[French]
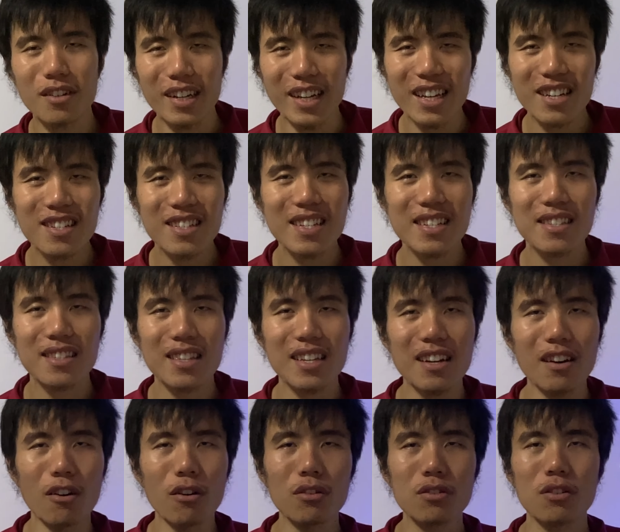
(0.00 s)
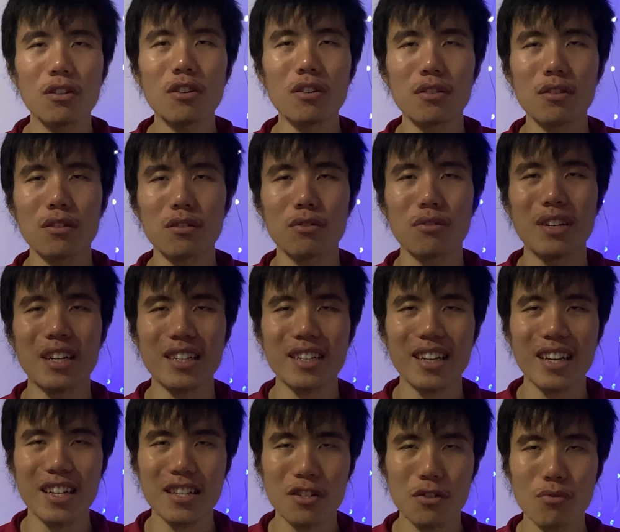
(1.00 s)
existait encore lors de la
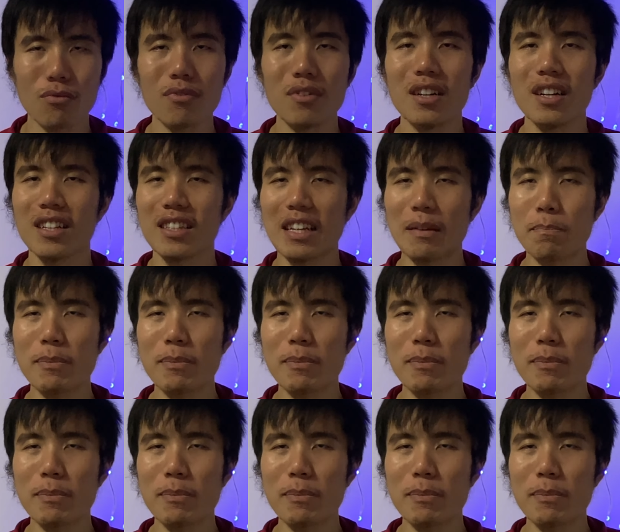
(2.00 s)
création des